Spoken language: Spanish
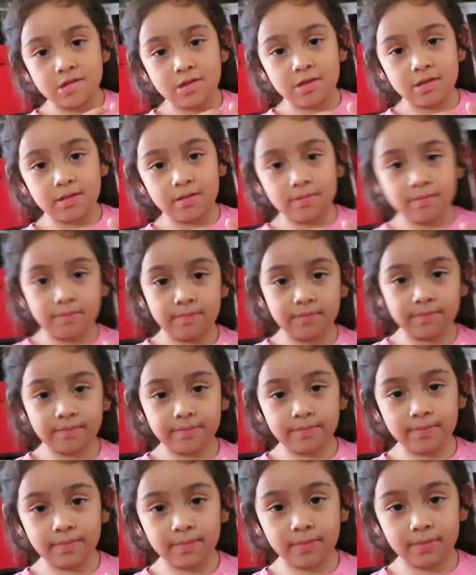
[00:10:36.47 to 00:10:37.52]
Hola,
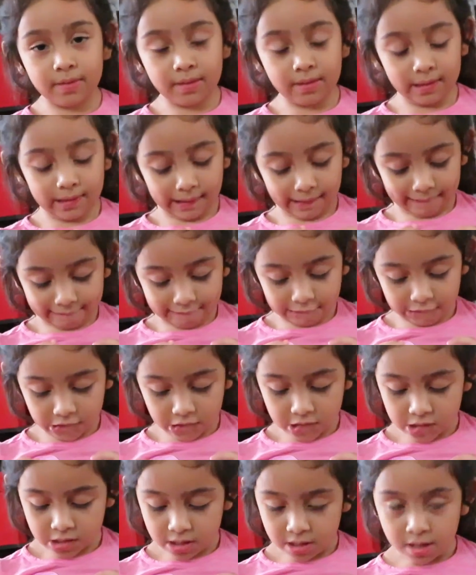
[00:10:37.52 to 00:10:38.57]
Nali.
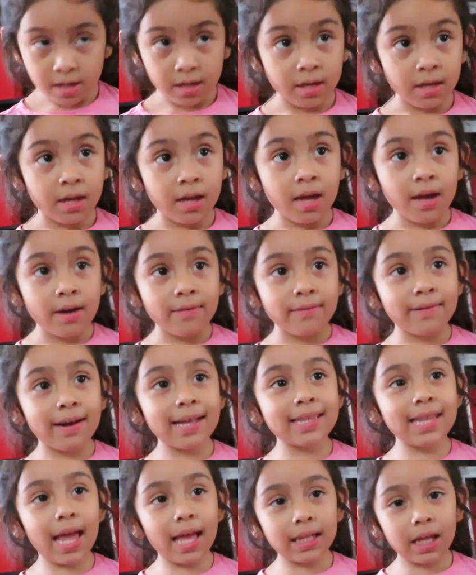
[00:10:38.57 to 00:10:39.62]
Ajá, lee
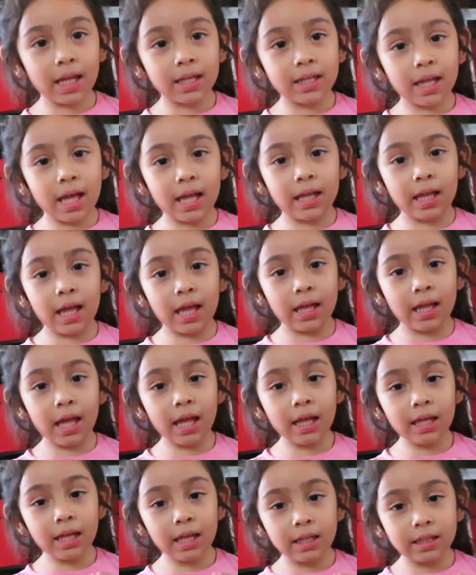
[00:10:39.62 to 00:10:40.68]
después.
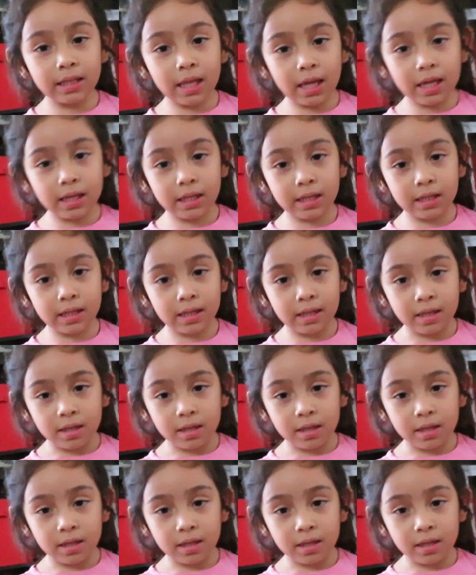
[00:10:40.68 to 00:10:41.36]
Pues. En español.